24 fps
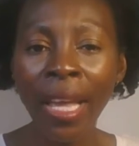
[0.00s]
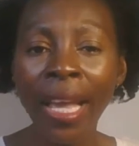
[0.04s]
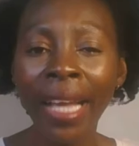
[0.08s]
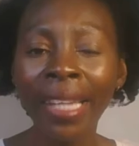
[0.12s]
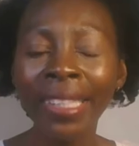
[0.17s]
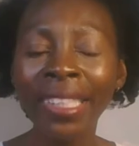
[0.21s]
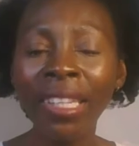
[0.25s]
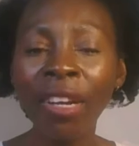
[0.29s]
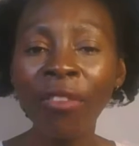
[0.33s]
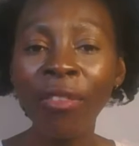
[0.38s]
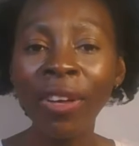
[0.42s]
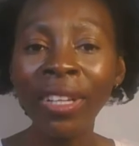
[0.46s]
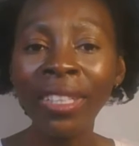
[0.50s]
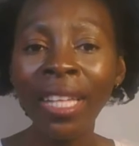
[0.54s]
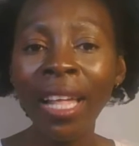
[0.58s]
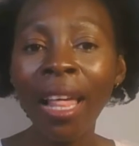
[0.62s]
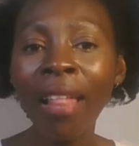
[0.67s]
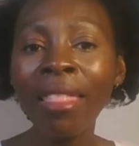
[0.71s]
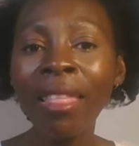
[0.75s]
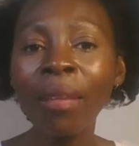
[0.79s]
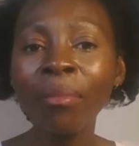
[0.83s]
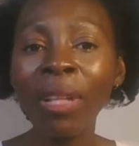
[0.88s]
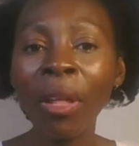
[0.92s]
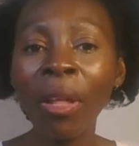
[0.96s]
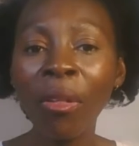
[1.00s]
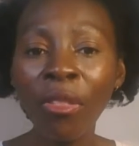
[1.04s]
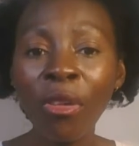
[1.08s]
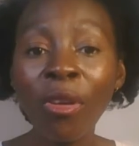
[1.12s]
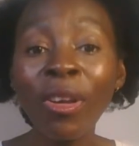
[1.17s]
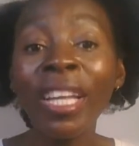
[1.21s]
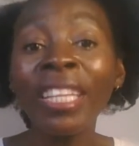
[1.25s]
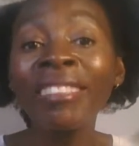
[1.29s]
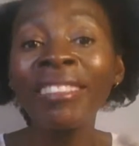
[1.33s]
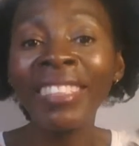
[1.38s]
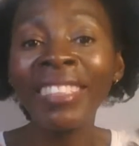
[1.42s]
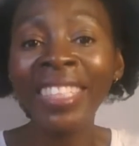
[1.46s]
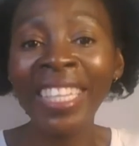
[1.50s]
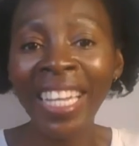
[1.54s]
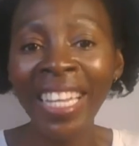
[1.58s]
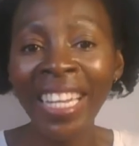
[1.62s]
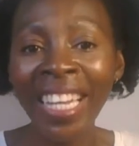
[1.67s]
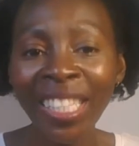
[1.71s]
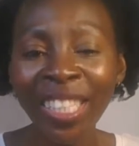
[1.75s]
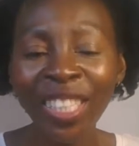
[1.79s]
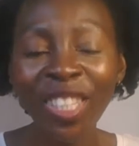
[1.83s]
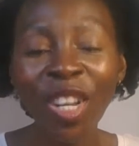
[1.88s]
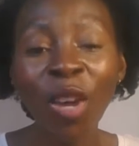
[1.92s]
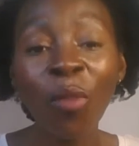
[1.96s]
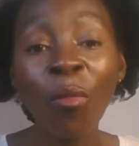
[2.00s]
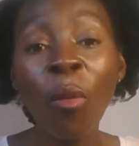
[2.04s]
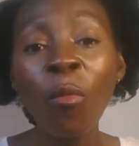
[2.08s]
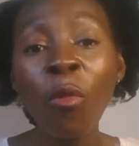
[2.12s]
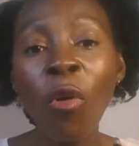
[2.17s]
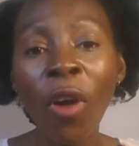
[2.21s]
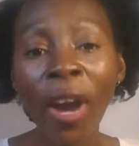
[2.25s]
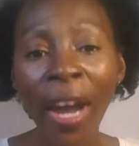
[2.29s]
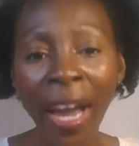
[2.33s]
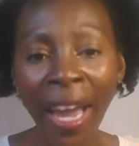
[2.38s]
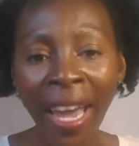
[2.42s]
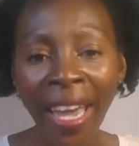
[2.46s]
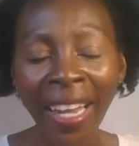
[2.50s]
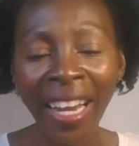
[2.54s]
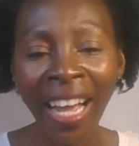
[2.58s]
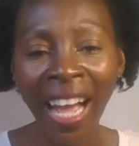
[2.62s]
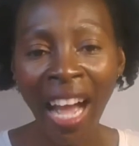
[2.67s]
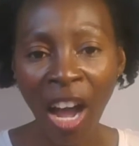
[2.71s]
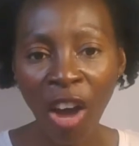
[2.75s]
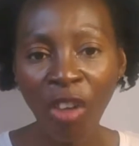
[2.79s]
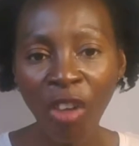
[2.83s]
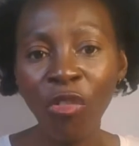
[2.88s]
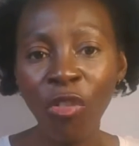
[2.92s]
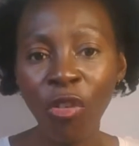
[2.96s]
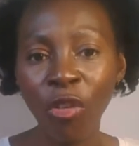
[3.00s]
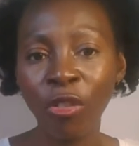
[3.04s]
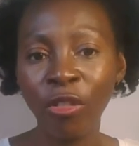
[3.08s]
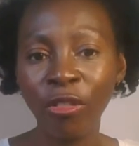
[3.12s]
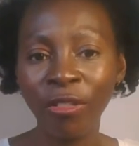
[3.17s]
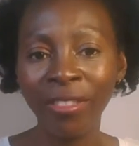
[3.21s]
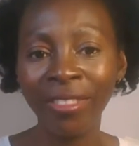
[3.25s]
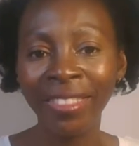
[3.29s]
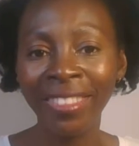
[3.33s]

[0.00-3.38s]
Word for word: esa falta de aceptación que tienes como mujer afro.